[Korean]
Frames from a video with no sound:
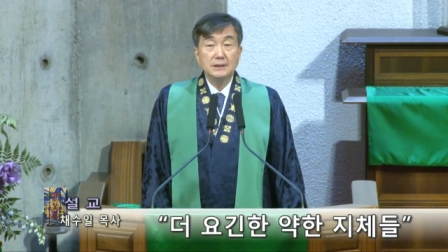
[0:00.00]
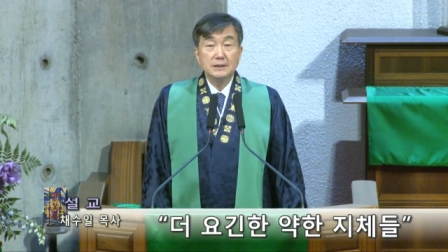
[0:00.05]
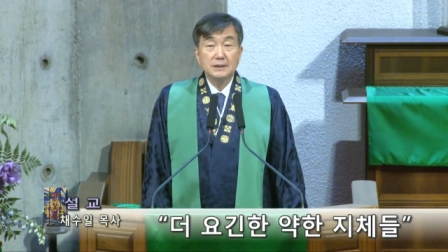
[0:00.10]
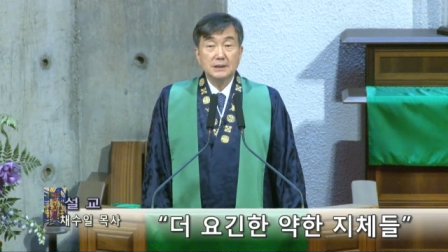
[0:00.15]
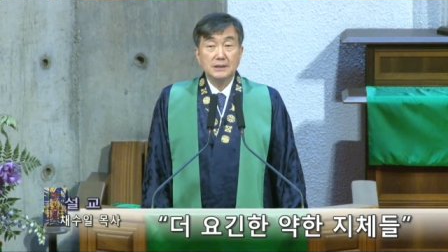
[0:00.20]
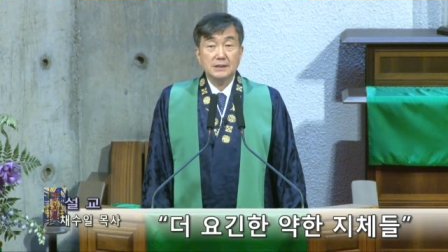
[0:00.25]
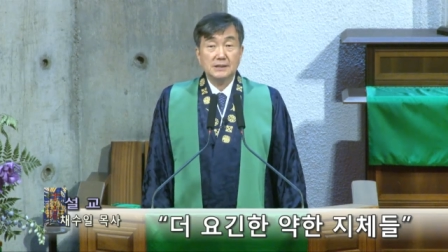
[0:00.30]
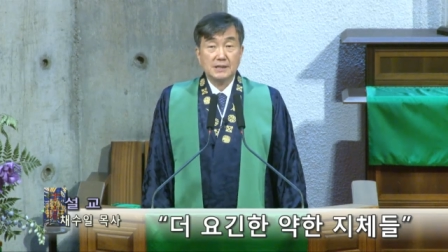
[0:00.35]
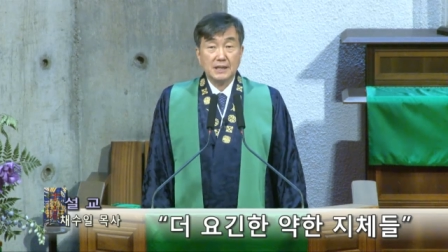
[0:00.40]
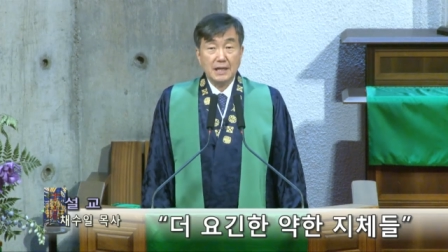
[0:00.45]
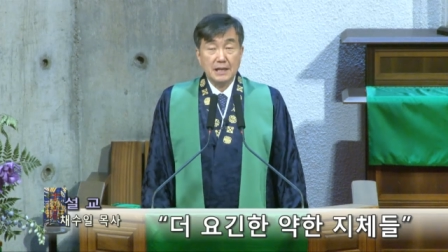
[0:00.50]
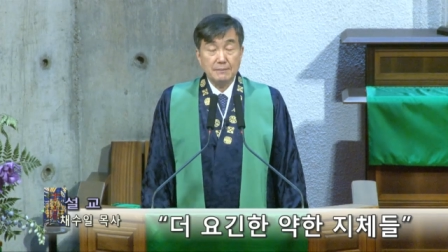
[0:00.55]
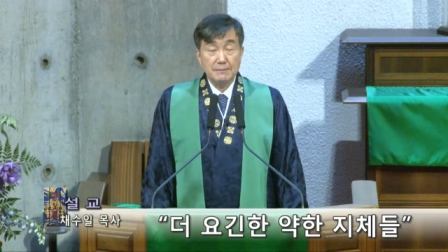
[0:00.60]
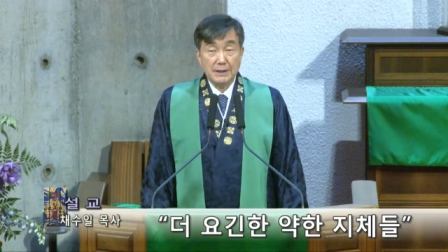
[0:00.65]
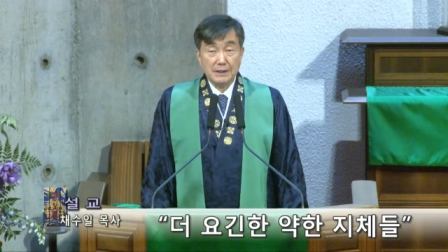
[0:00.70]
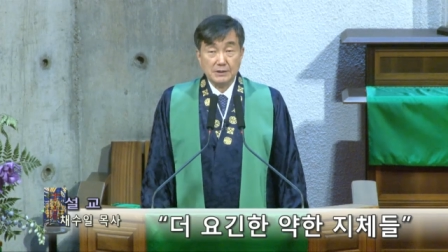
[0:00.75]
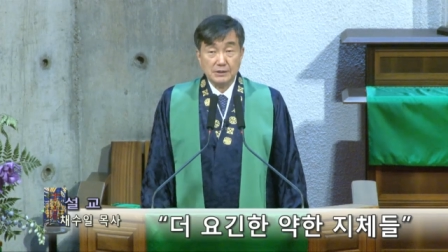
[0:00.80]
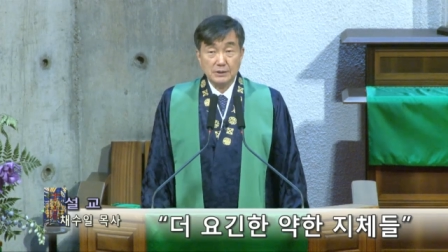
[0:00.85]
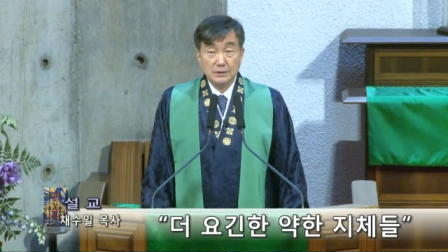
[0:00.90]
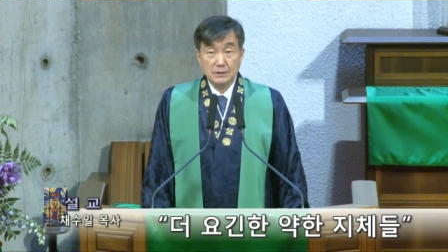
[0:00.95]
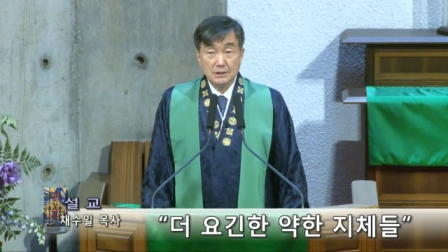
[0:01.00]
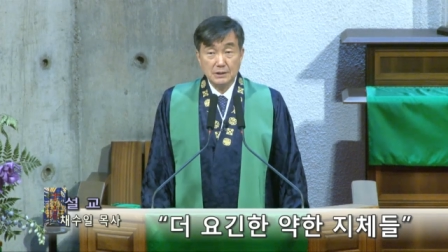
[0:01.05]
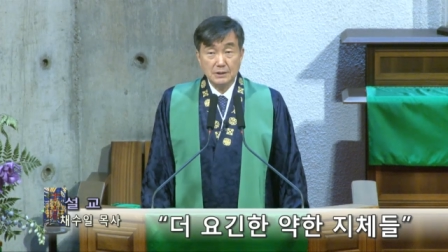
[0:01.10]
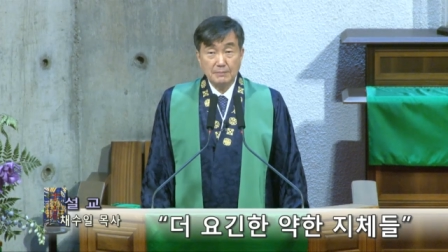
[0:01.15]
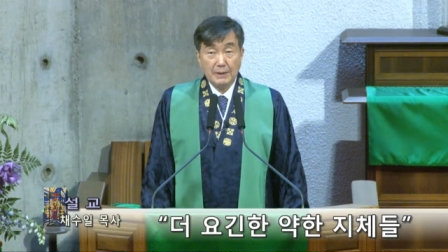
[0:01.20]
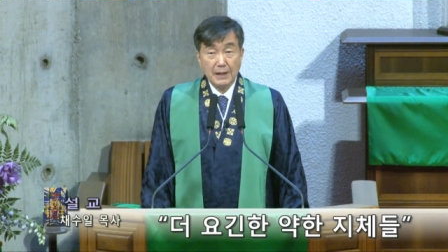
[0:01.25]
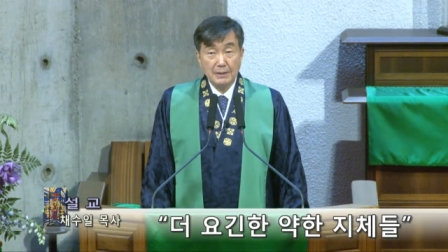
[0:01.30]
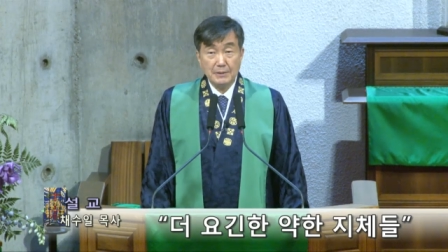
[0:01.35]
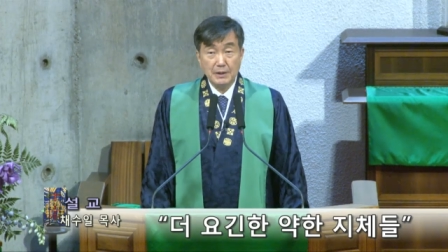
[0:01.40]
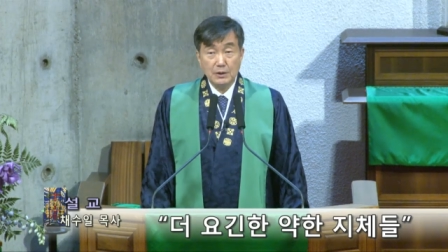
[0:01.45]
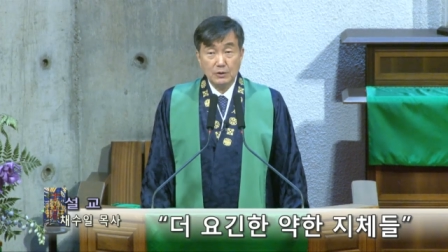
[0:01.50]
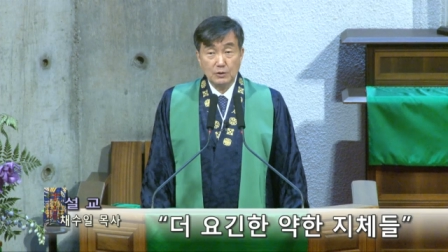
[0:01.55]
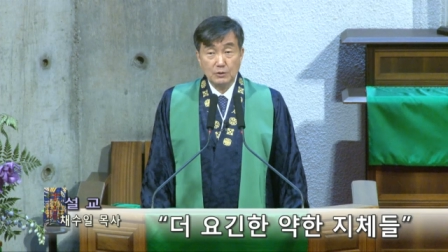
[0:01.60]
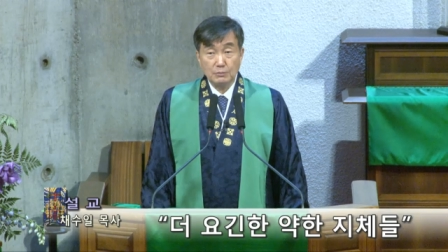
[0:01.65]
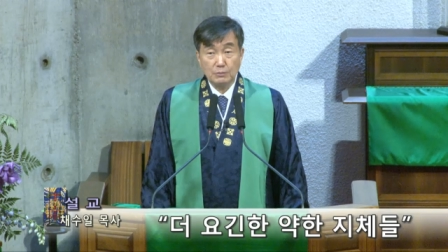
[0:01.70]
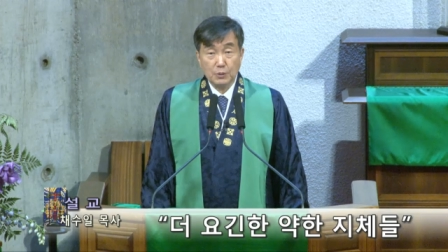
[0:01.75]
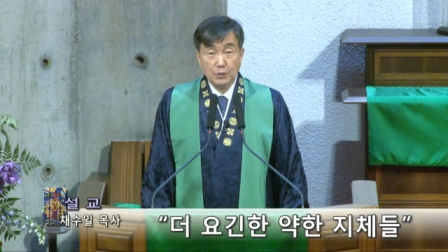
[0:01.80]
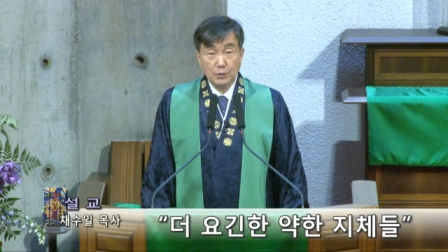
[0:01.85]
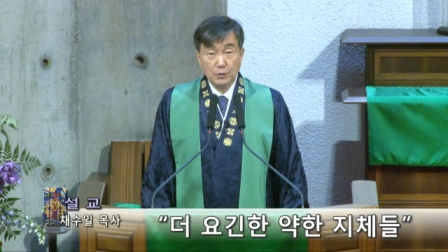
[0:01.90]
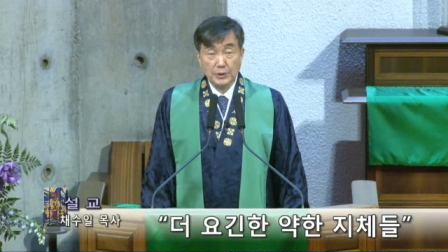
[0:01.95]
이스라엘 백성을
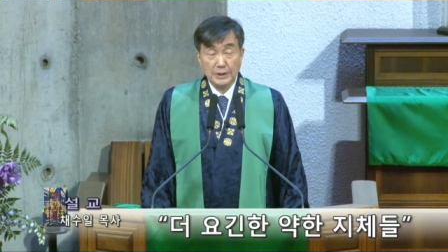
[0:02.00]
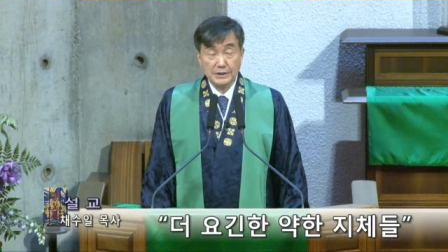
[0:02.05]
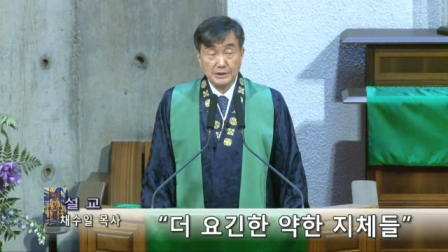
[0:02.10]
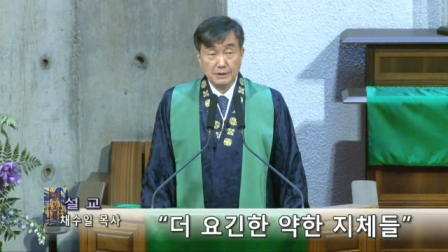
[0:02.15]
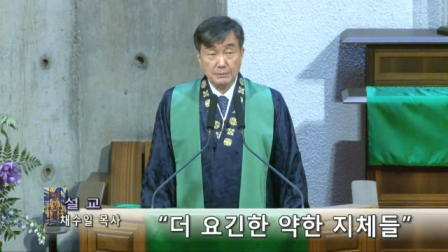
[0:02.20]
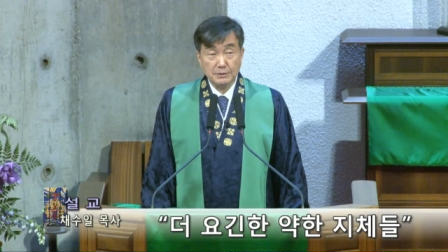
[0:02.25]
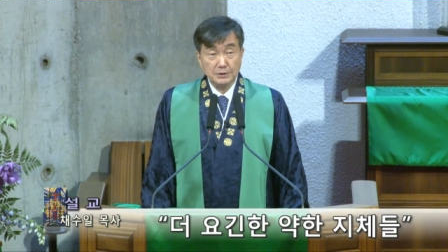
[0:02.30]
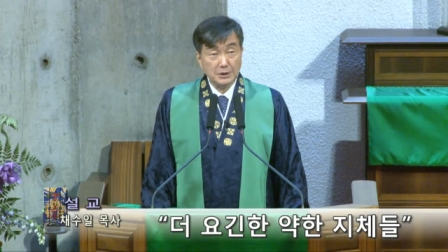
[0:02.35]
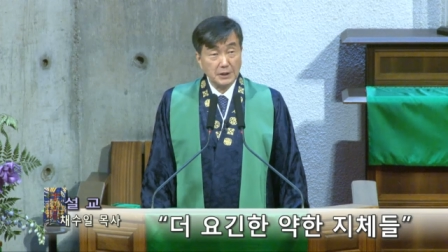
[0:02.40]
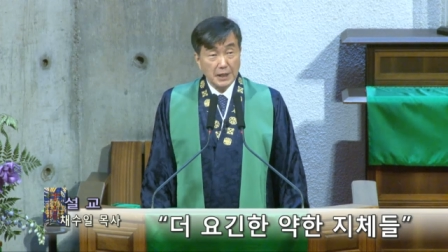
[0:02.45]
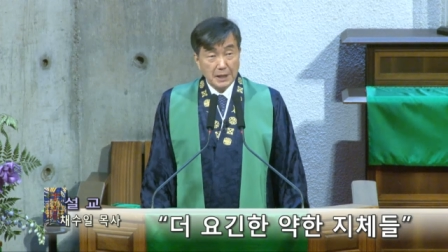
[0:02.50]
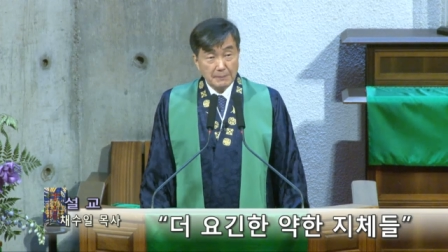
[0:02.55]
바벨론 포로에서부터